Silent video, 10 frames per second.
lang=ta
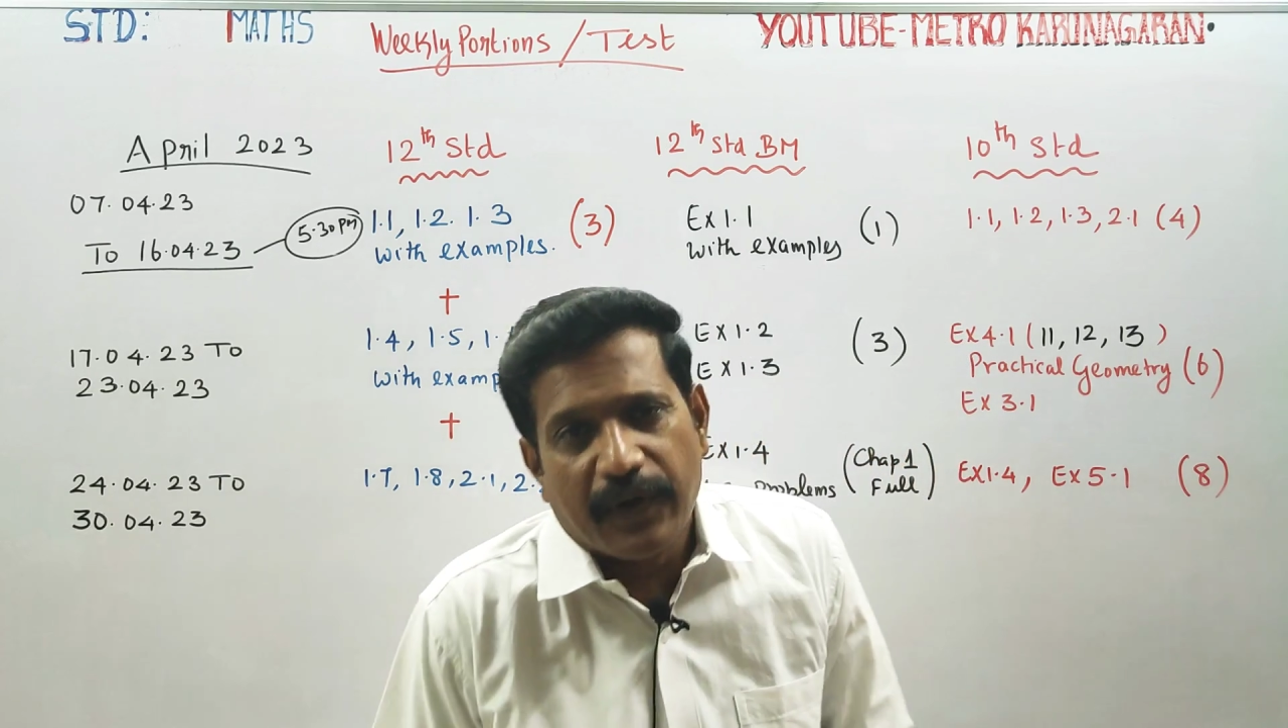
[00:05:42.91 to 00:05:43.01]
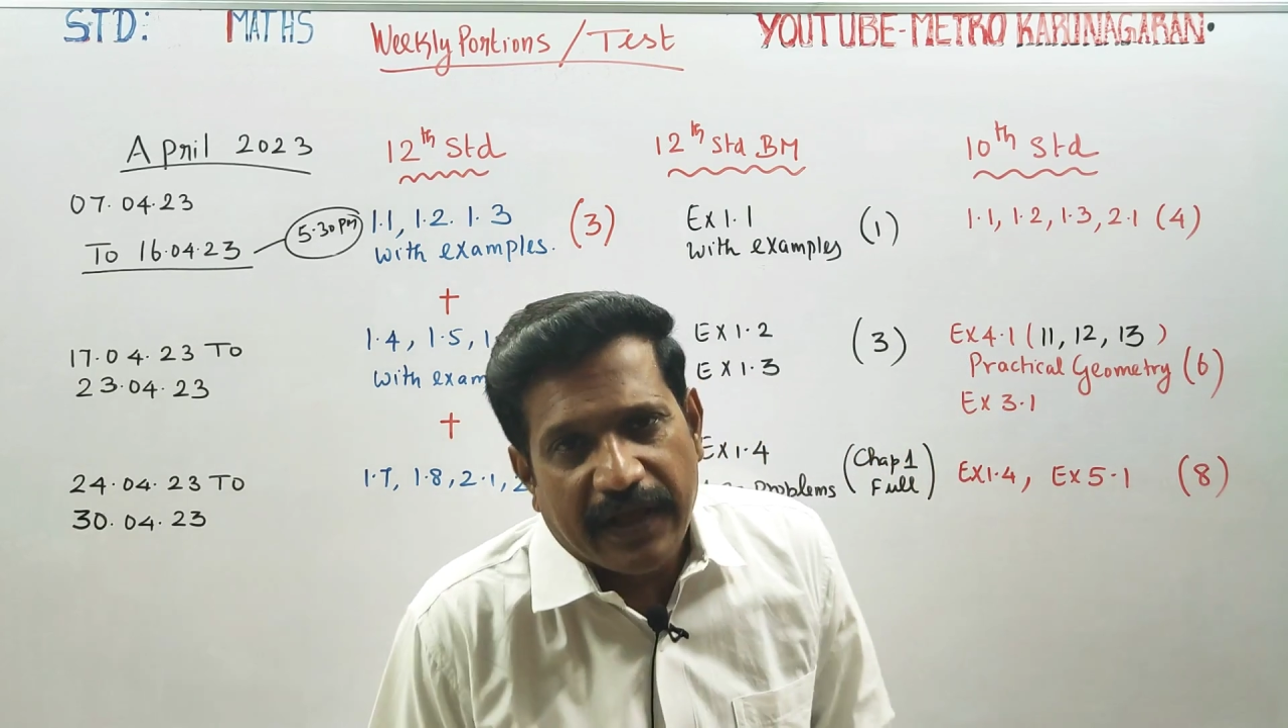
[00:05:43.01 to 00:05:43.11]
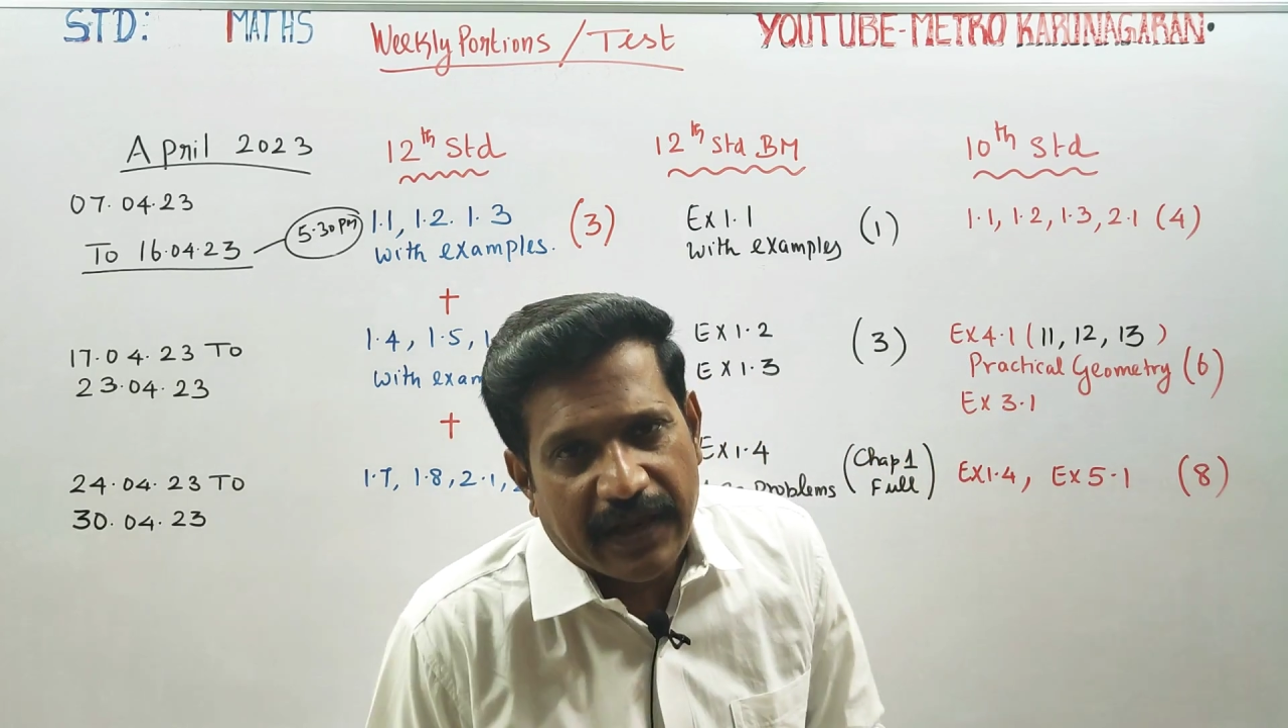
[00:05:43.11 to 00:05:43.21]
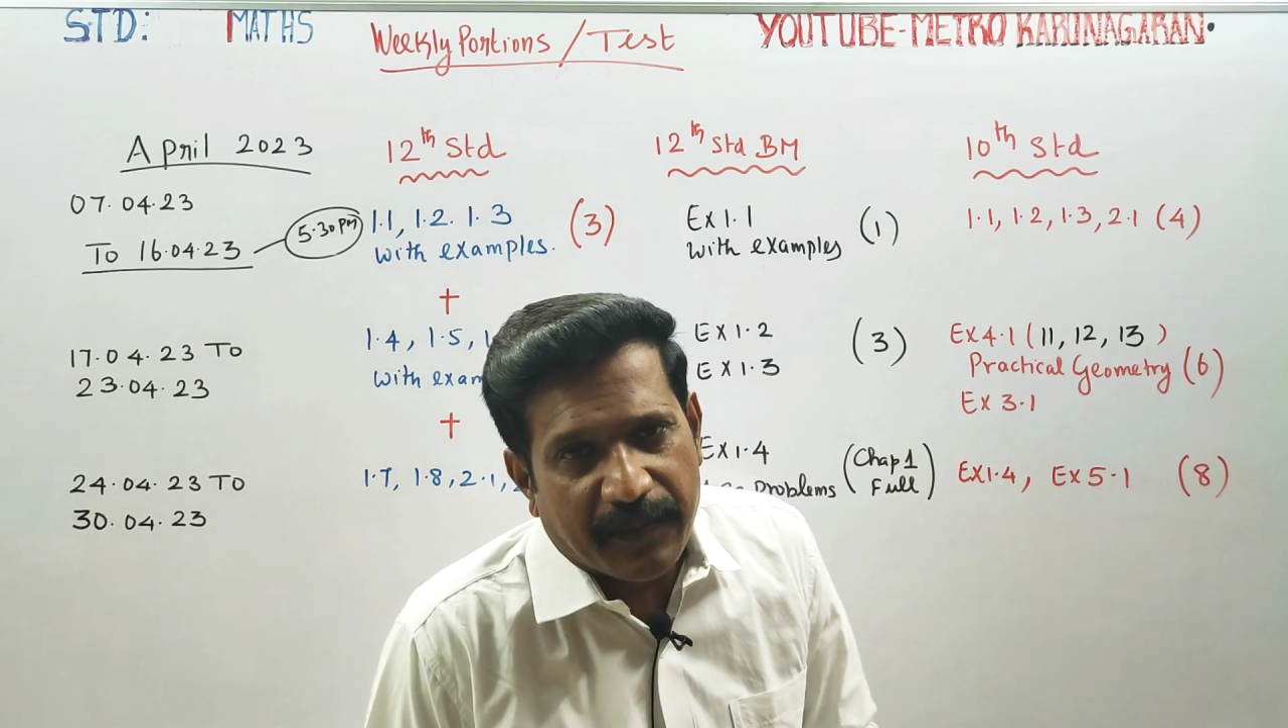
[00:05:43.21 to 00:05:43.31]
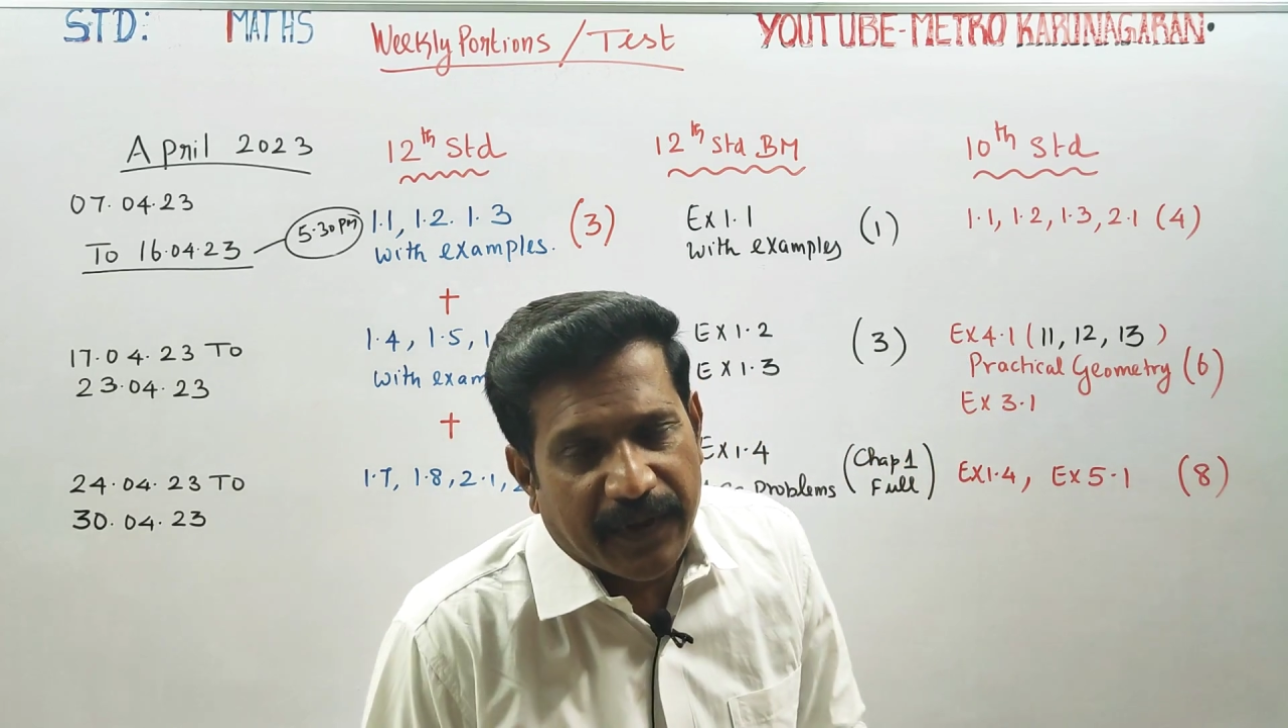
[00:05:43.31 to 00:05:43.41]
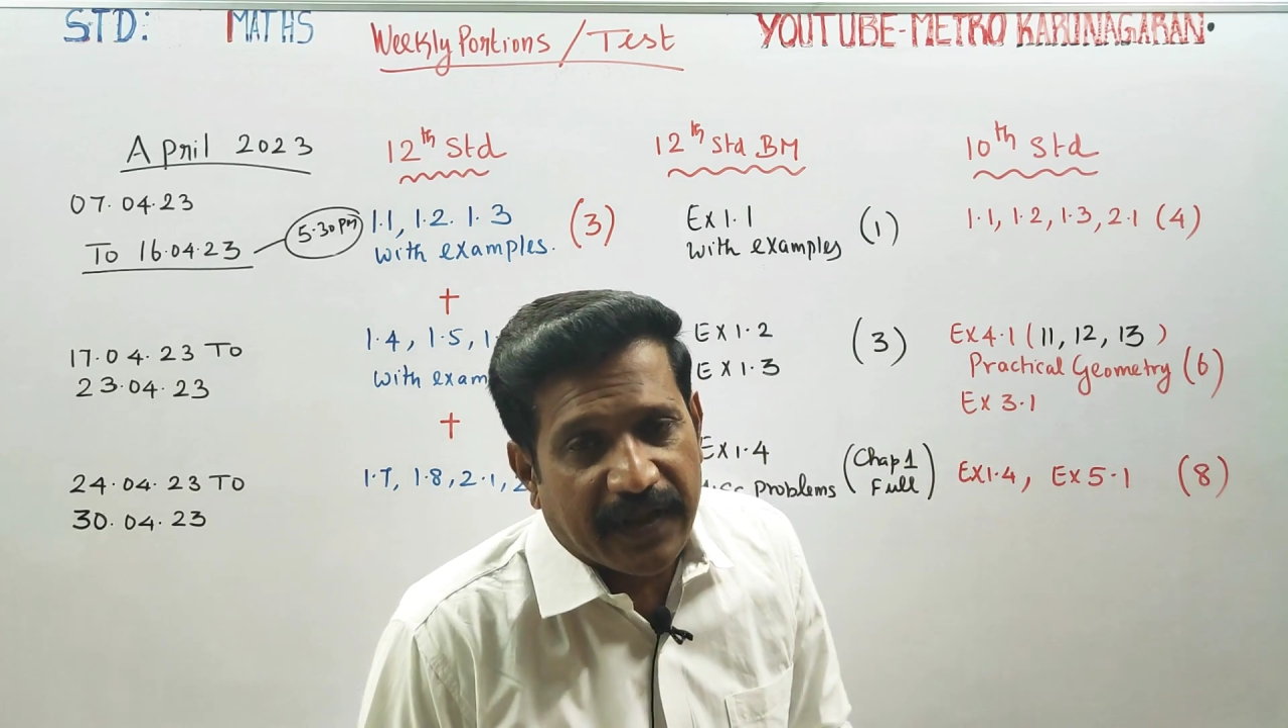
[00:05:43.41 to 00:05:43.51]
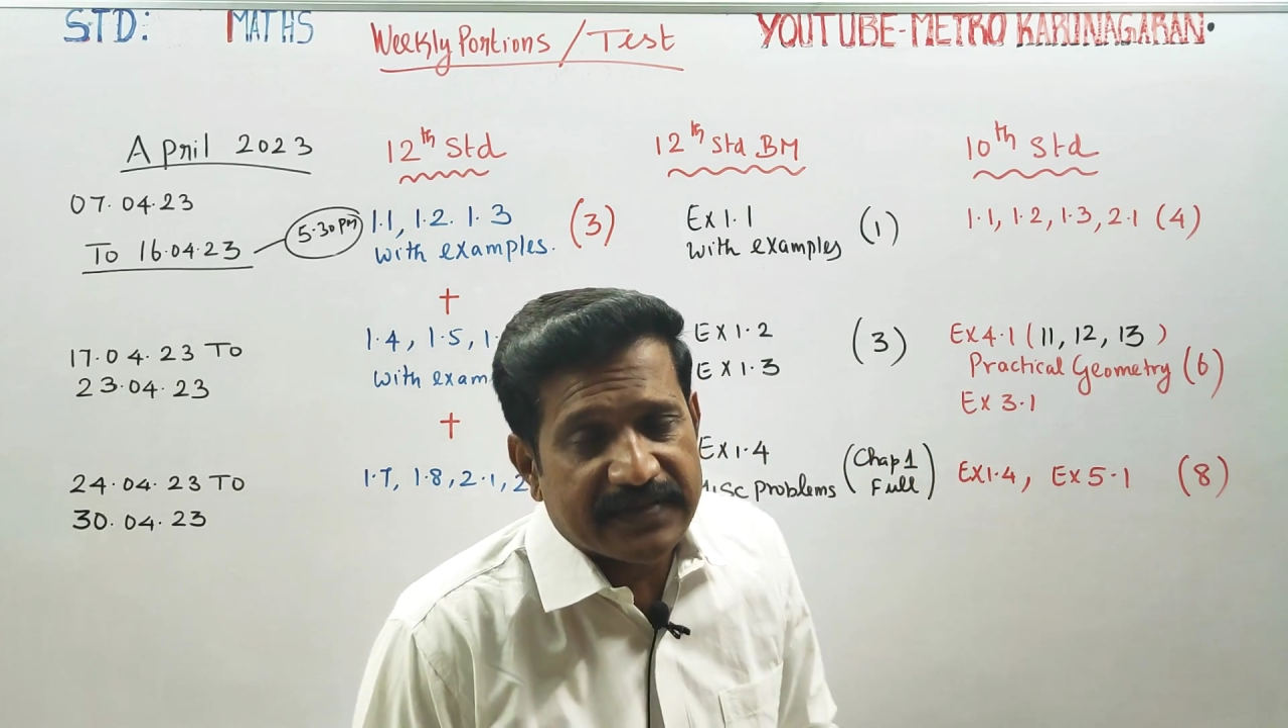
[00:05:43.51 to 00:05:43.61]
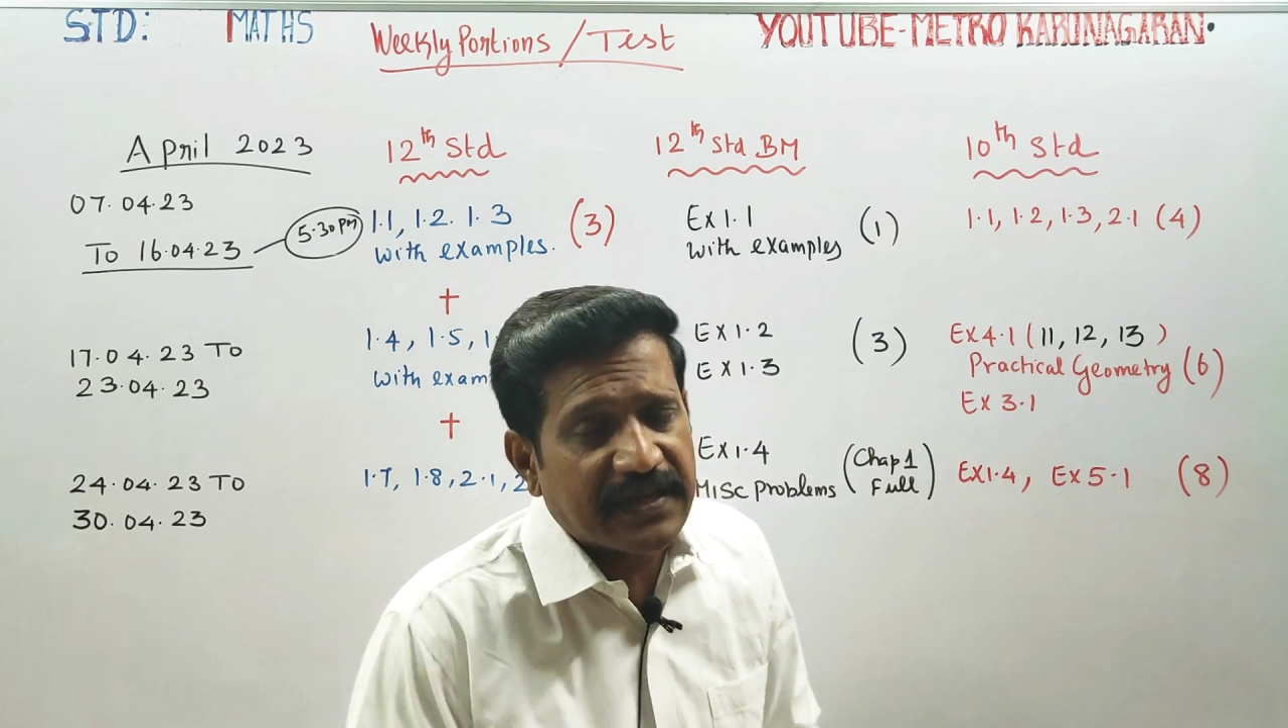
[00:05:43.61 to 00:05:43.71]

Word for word: பிள்ளையாக இருப்பீங்க